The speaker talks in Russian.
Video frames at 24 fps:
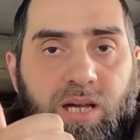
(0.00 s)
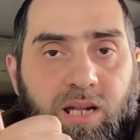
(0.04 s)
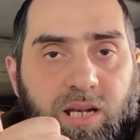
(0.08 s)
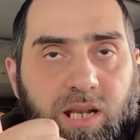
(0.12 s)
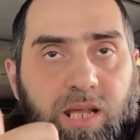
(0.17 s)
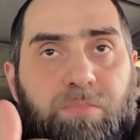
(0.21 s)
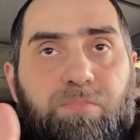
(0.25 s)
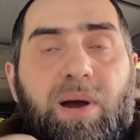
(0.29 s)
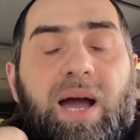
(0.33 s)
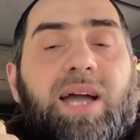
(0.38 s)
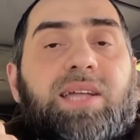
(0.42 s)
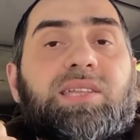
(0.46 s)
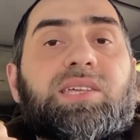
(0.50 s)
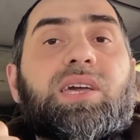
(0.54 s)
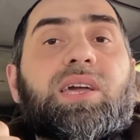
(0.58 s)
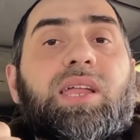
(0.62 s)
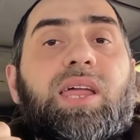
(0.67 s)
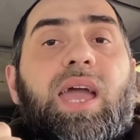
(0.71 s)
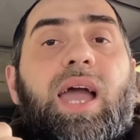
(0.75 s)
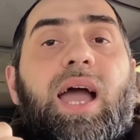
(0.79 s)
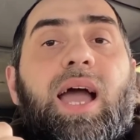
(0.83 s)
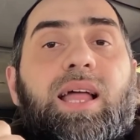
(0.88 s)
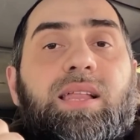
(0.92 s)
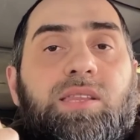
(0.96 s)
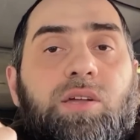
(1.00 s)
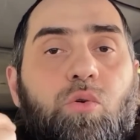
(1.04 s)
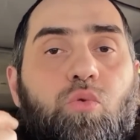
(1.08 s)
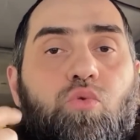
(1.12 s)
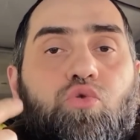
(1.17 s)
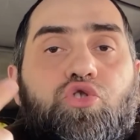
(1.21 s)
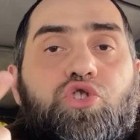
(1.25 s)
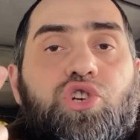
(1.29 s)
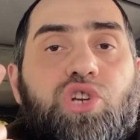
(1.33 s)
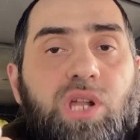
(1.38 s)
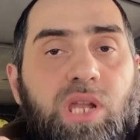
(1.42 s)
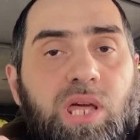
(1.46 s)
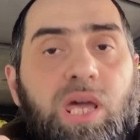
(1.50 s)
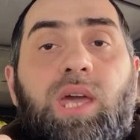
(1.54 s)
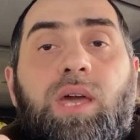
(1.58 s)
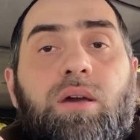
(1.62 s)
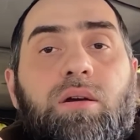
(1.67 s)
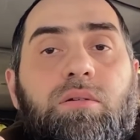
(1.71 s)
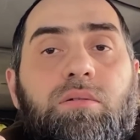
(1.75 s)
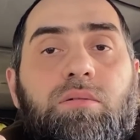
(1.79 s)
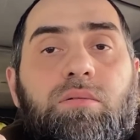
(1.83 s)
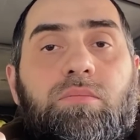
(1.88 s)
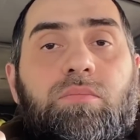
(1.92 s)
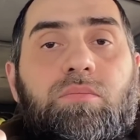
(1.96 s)
либо они реально
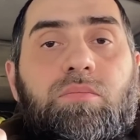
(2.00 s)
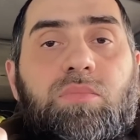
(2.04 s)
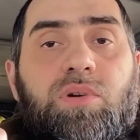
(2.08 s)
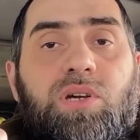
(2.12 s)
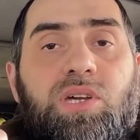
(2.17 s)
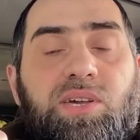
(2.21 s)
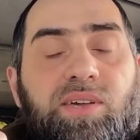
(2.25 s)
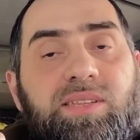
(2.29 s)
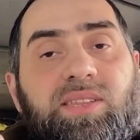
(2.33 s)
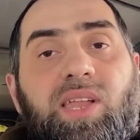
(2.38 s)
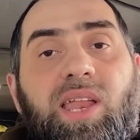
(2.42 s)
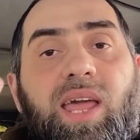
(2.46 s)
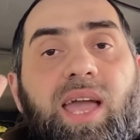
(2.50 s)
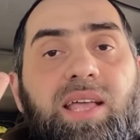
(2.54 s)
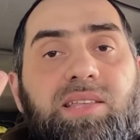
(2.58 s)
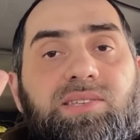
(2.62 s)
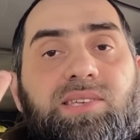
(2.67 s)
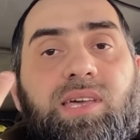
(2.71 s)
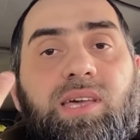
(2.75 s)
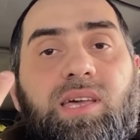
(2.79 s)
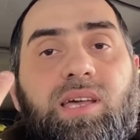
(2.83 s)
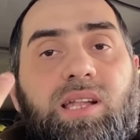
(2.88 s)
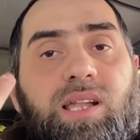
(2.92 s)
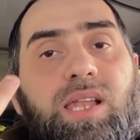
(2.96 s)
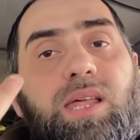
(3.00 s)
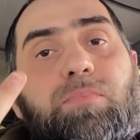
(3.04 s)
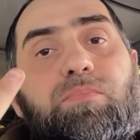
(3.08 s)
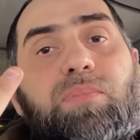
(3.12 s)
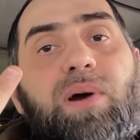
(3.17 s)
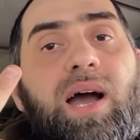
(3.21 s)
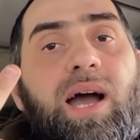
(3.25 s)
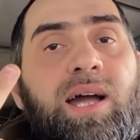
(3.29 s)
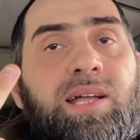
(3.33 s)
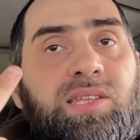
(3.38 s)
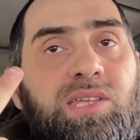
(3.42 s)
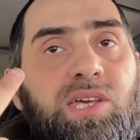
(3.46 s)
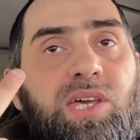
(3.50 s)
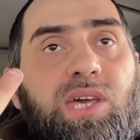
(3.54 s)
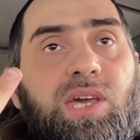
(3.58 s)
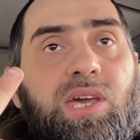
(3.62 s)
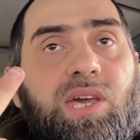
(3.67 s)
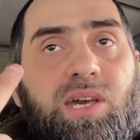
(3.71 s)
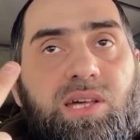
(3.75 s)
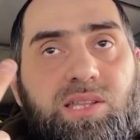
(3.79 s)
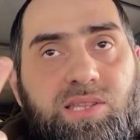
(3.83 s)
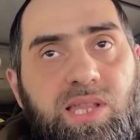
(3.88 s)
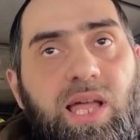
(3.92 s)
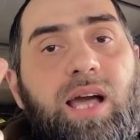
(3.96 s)
ушли, и третий, либо они
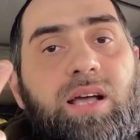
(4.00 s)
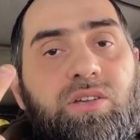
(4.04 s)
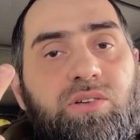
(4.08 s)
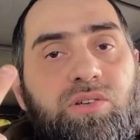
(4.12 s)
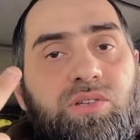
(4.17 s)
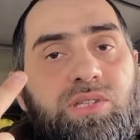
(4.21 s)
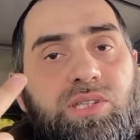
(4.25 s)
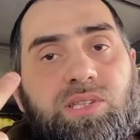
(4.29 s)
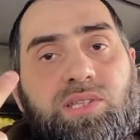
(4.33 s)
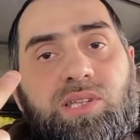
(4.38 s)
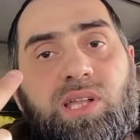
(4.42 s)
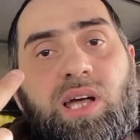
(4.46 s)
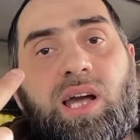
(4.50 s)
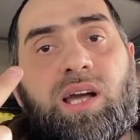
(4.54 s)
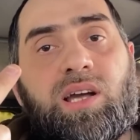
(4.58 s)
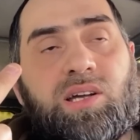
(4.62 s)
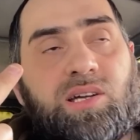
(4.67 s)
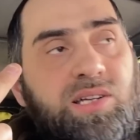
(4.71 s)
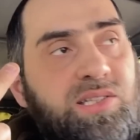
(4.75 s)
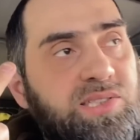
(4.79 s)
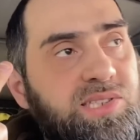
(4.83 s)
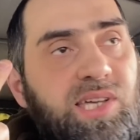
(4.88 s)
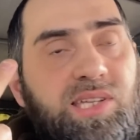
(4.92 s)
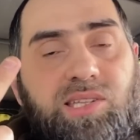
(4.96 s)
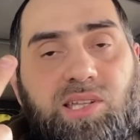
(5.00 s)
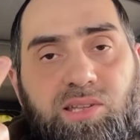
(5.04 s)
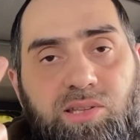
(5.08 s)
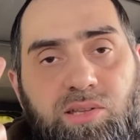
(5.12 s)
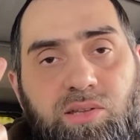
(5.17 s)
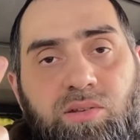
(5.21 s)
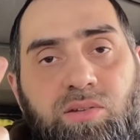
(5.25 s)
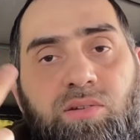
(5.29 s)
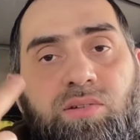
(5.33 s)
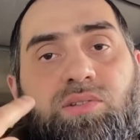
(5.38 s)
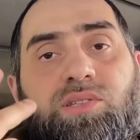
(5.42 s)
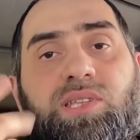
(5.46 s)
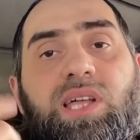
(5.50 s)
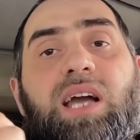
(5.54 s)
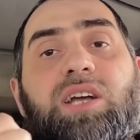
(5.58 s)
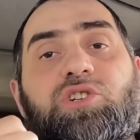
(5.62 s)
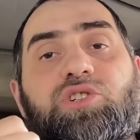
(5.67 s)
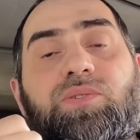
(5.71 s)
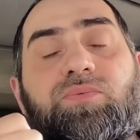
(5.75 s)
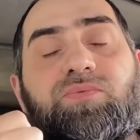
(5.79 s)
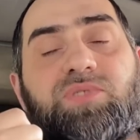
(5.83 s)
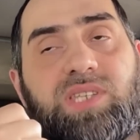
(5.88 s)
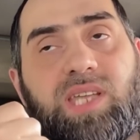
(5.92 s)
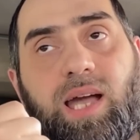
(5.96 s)
их так, так, где-то э,
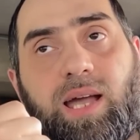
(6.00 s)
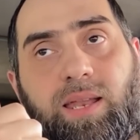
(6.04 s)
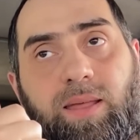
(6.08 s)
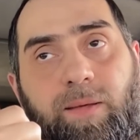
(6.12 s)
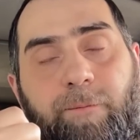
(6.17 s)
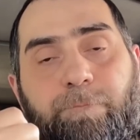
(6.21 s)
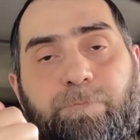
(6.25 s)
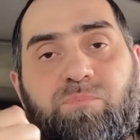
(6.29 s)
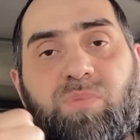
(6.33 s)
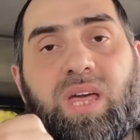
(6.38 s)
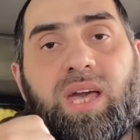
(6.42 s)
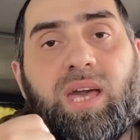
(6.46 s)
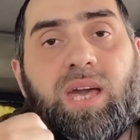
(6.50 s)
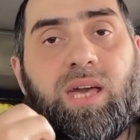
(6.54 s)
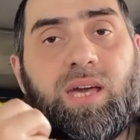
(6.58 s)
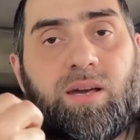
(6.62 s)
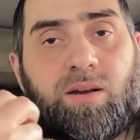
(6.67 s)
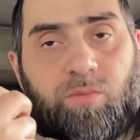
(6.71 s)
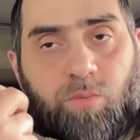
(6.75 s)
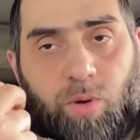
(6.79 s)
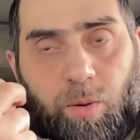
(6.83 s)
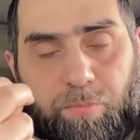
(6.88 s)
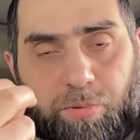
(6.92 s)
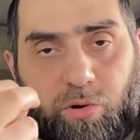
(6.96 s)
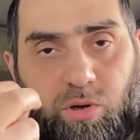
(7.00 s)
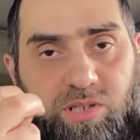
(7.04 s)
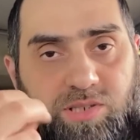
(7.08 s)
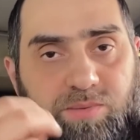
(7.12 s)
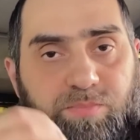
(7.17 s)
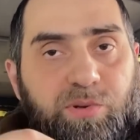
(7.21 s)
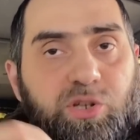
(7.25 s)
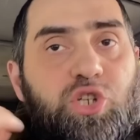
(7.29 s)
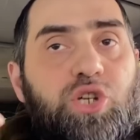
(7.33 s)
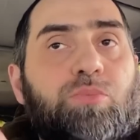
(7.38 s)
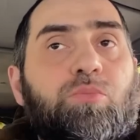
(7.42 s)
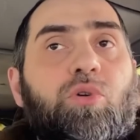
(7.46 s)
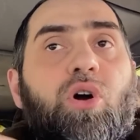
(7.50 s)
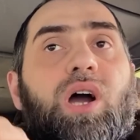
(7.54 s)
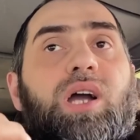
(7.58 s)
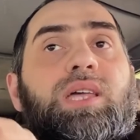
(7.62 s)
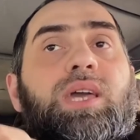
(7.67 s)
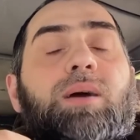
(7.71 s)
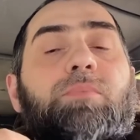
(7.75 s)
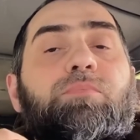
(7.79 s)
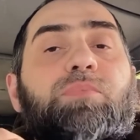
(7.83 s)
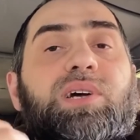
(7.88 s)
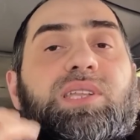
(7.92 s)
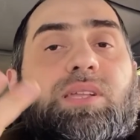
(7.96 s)
также взяли. Вопрос, почему
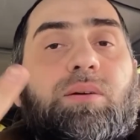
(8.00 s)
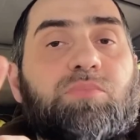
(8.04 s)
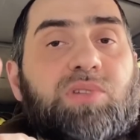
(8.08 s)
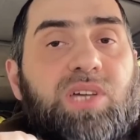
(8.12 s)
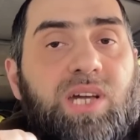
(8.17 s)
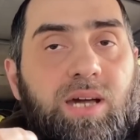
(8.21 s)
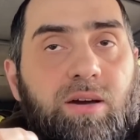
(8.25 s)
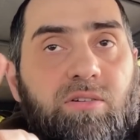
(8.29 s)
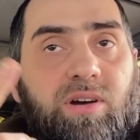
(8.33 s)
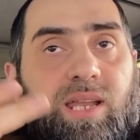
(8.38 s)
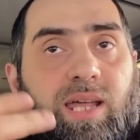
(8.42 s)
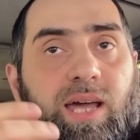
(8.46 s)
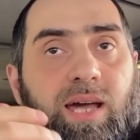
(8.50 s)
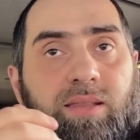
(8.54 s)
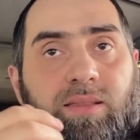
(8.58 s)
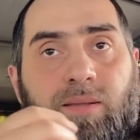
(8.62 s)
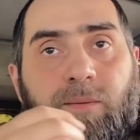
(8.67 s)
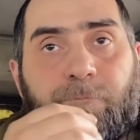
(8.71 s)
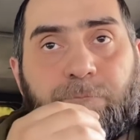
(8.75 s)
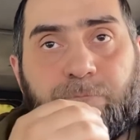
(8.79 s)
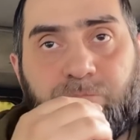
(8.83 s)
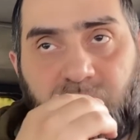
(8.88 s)
они об этом не говорят?